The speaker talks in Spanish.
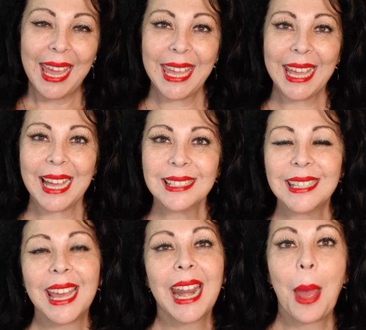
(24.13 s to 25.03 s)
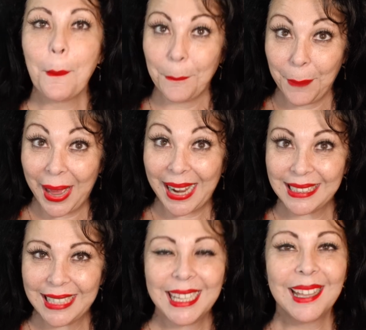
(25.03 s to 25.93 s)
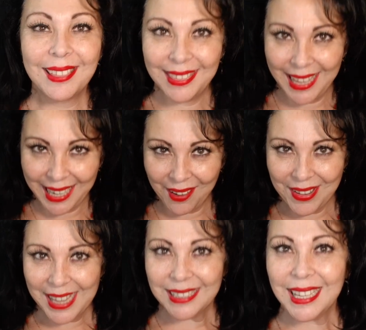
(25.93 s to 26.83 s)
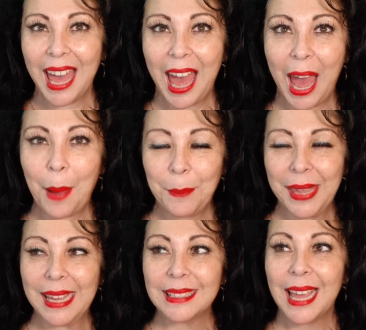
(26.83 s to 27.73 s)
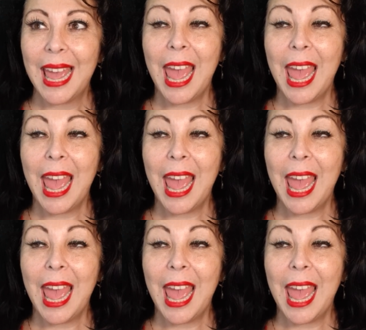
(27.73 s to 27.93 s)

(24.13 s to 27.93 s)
y casera para ti, de cabeza a pies